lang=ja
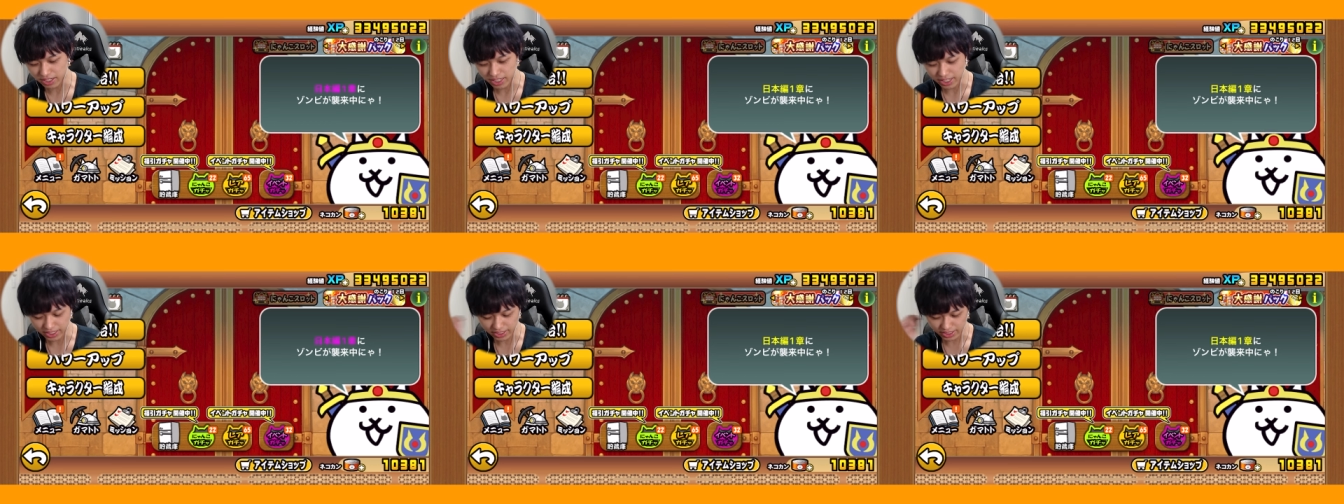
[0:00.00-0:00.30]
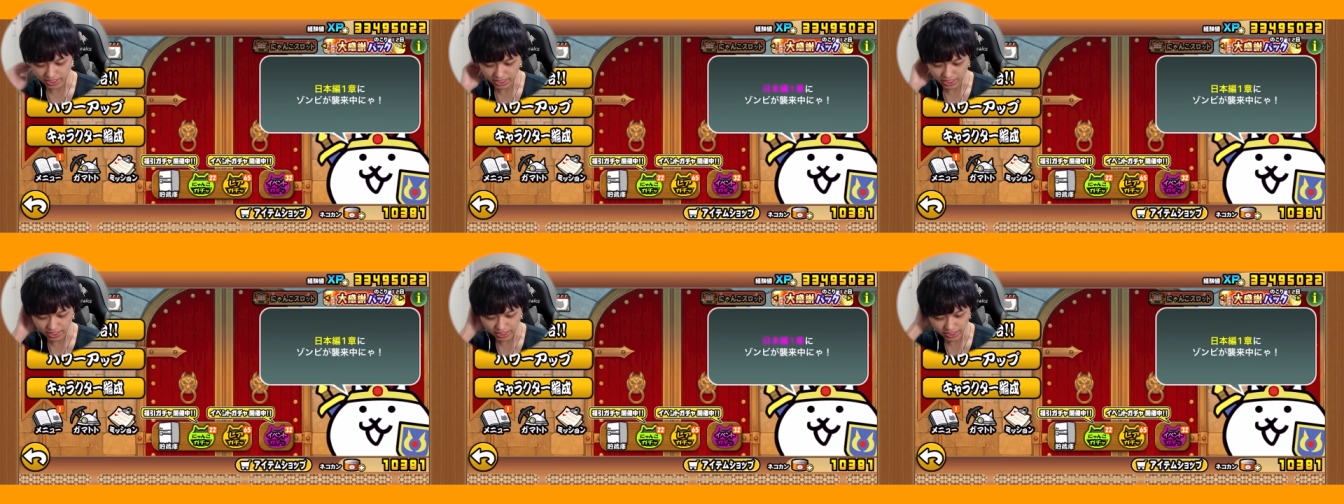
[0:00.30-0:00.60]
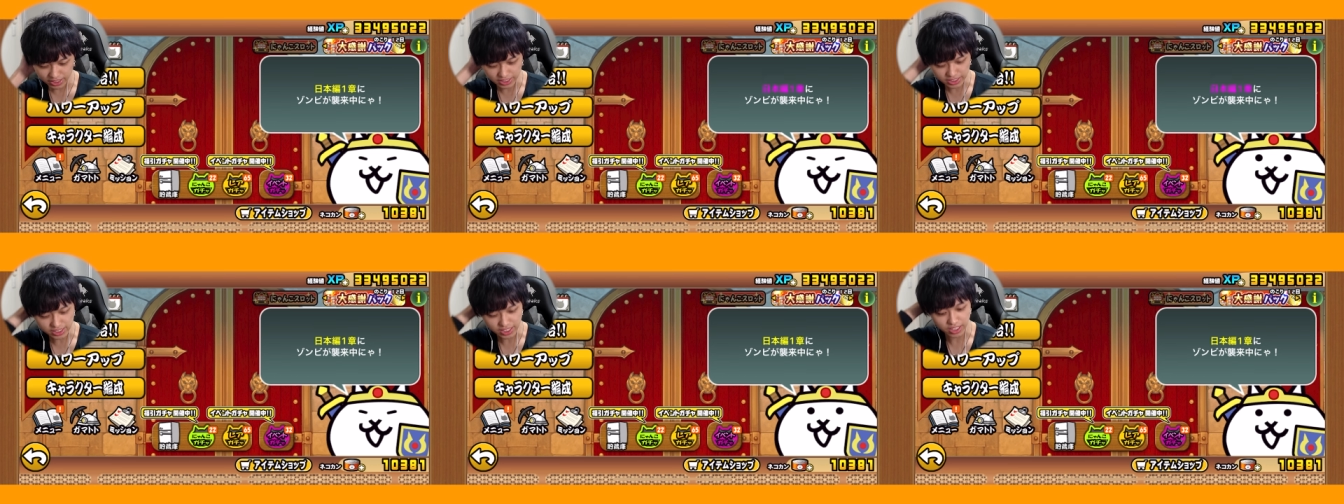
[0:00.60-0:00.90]
変えたらいいん
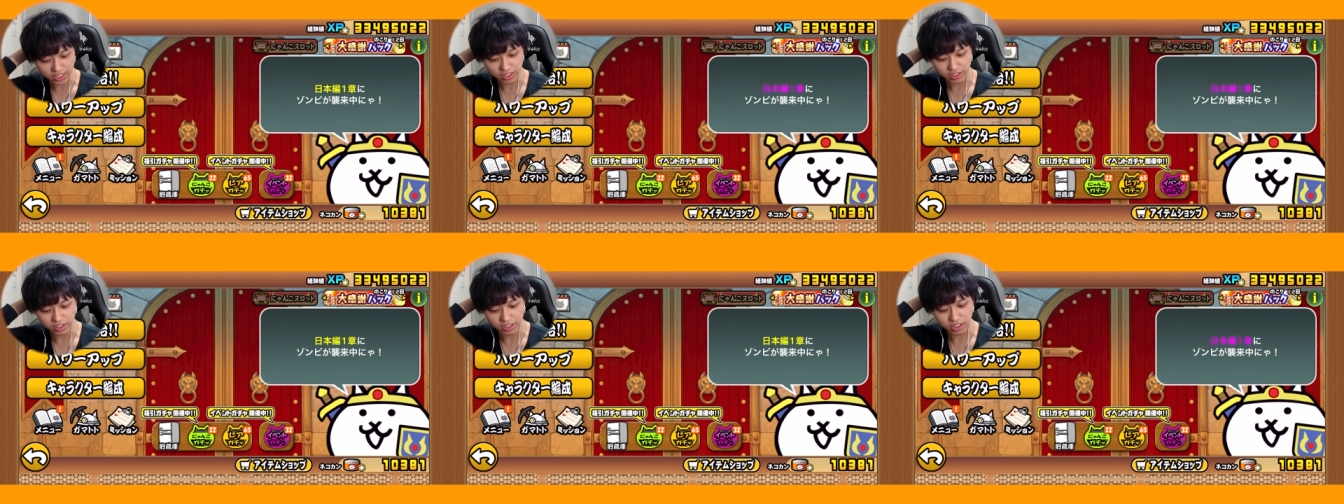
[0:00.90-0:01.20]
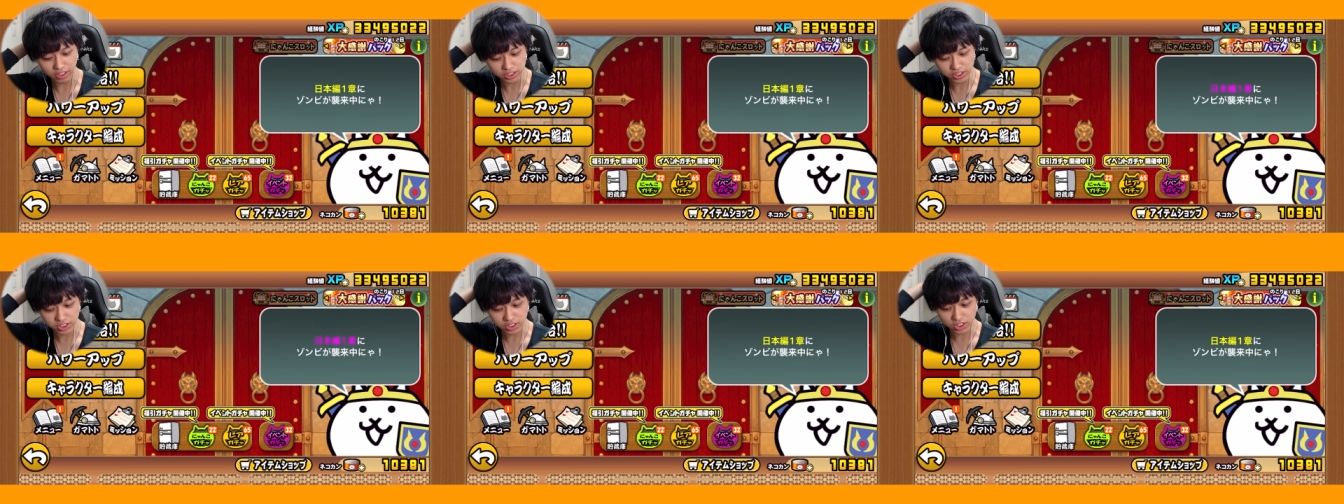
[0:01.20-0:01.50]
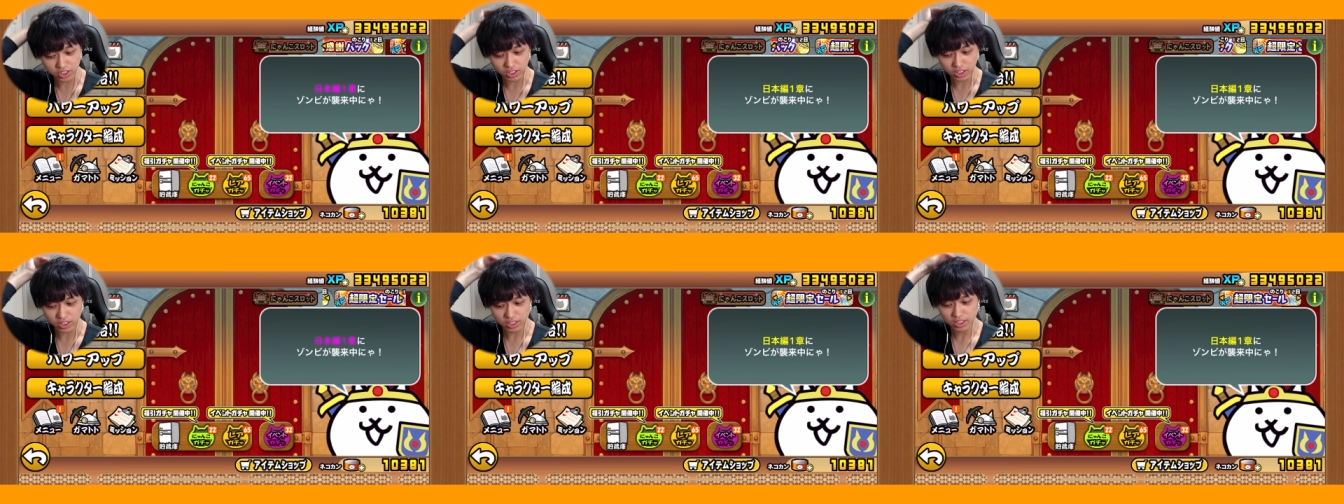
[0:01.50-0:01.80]
ですけど、
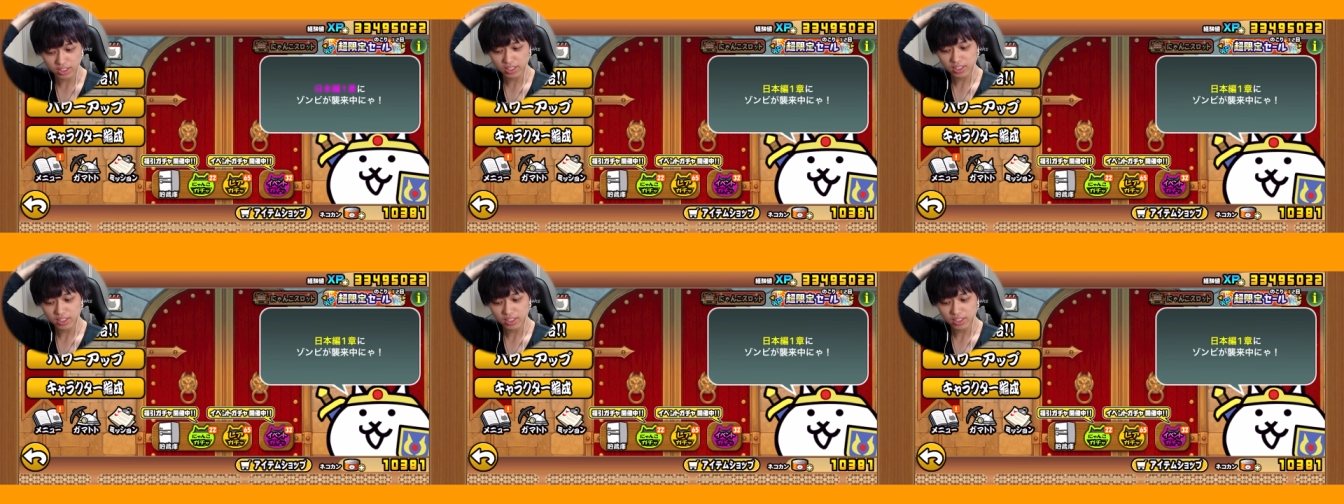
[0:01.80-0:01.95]
ちょっと、